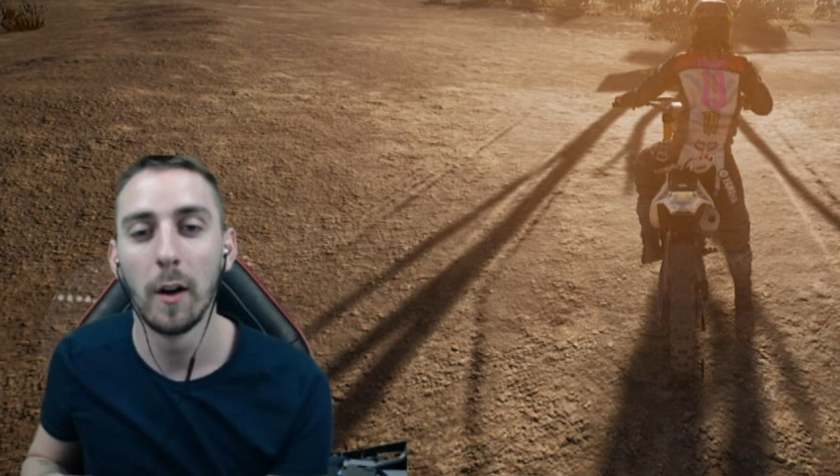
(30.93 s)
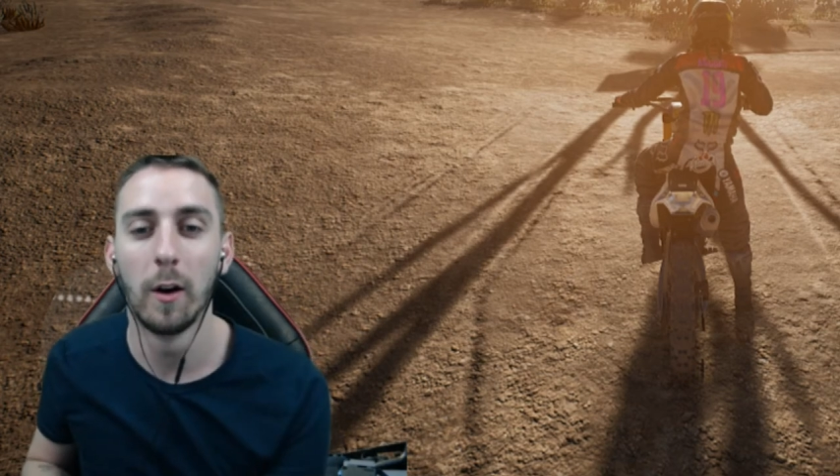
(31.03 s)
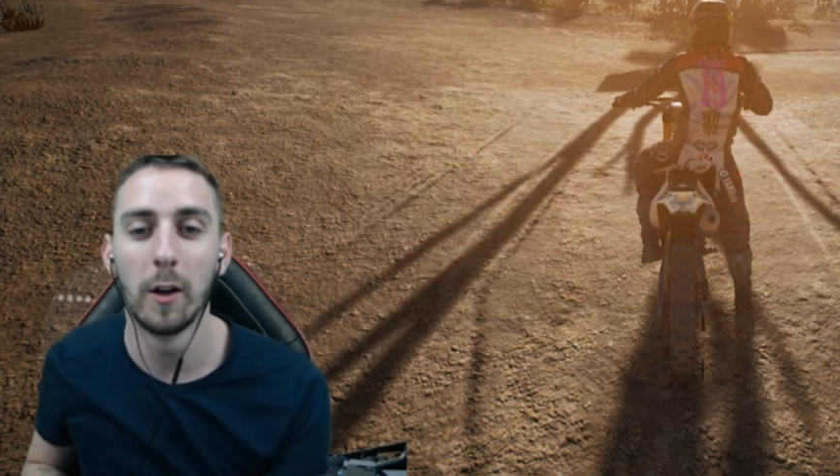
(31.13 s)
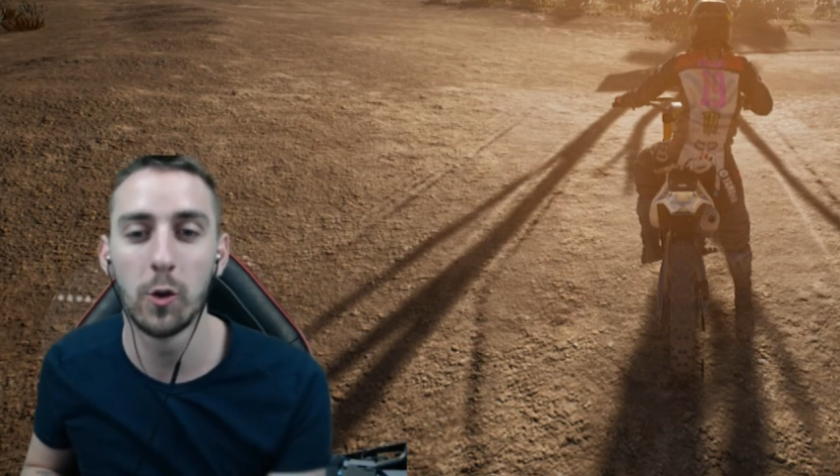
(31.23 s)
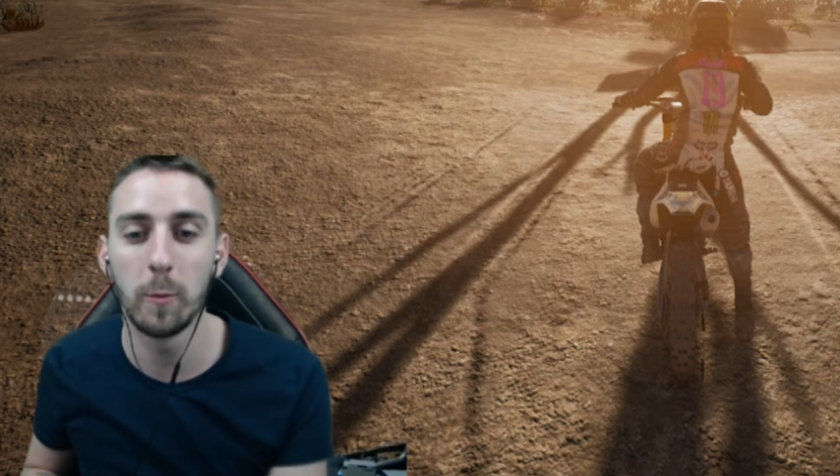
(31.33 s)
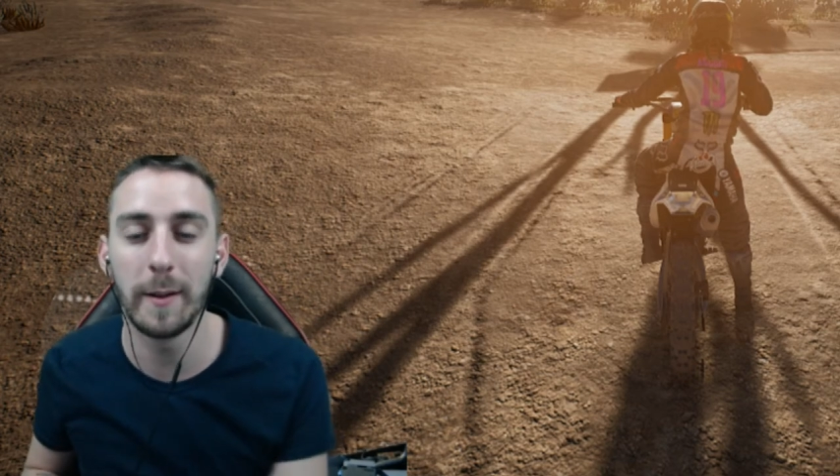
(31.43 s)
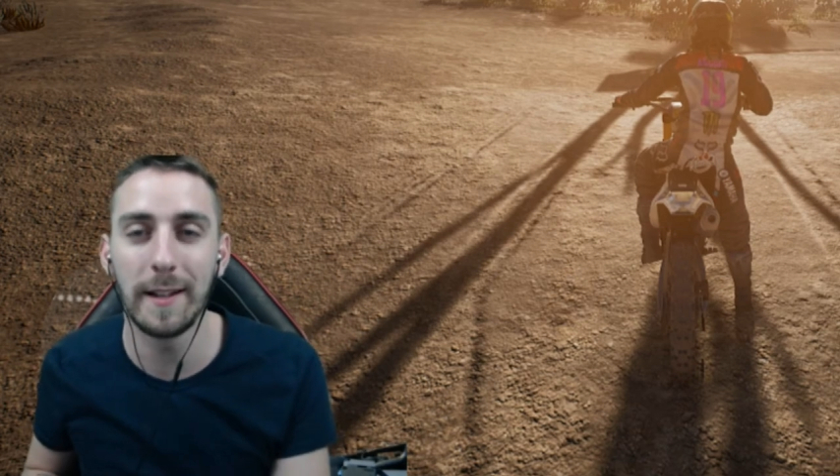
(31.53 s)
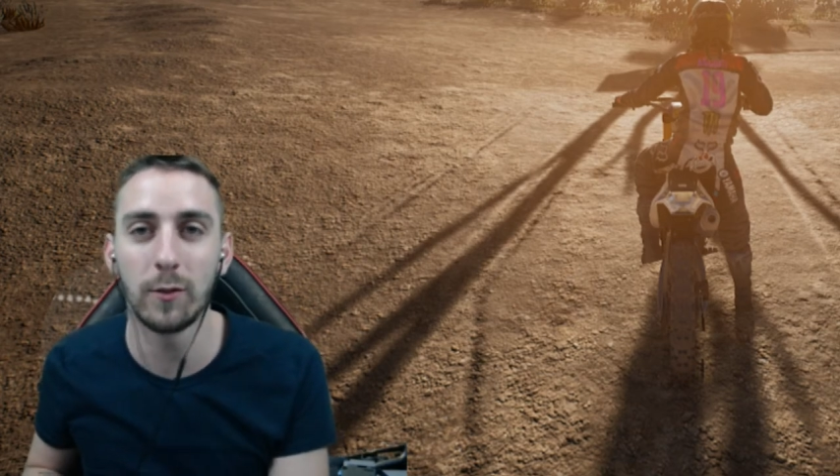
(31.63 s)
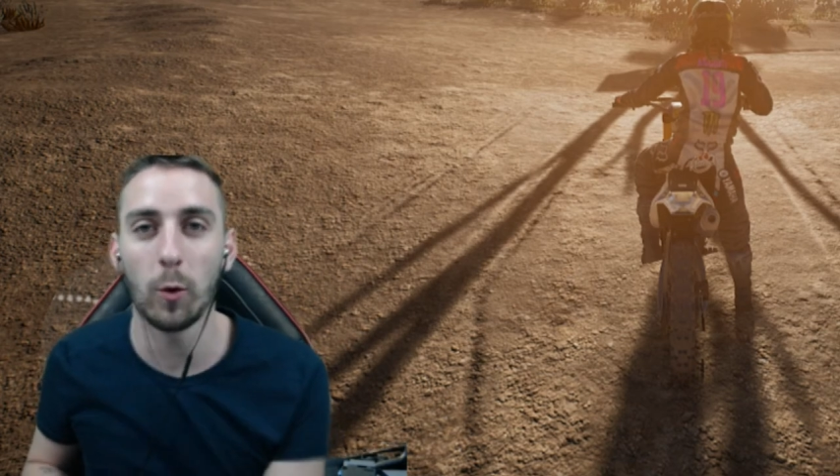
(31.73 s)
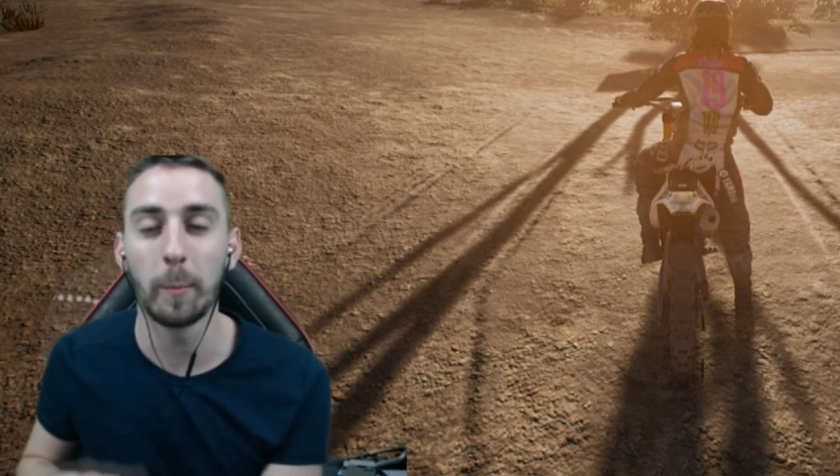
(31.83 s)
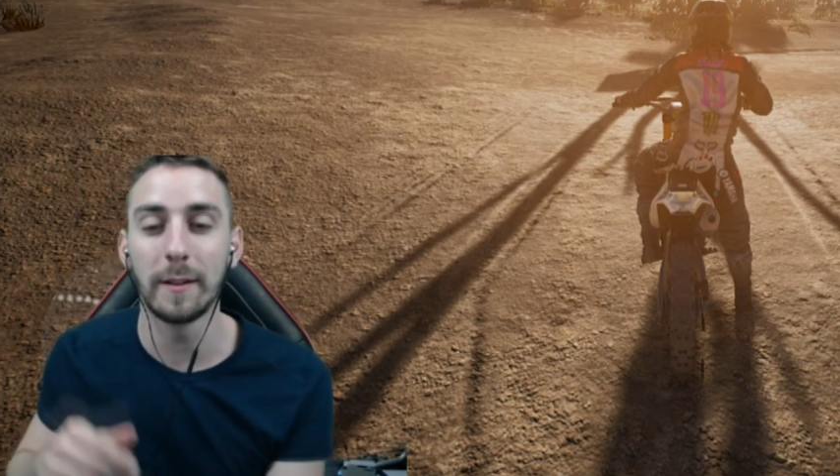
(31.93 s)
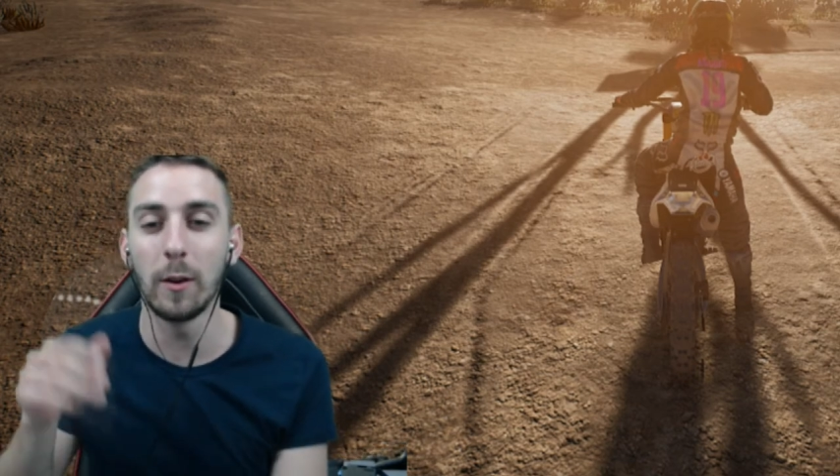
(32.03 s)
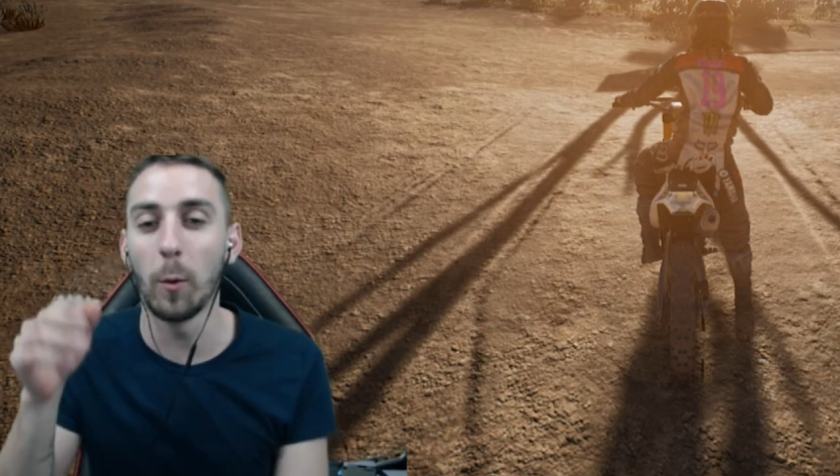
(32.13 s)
euh, les jeux de bécan sur PC.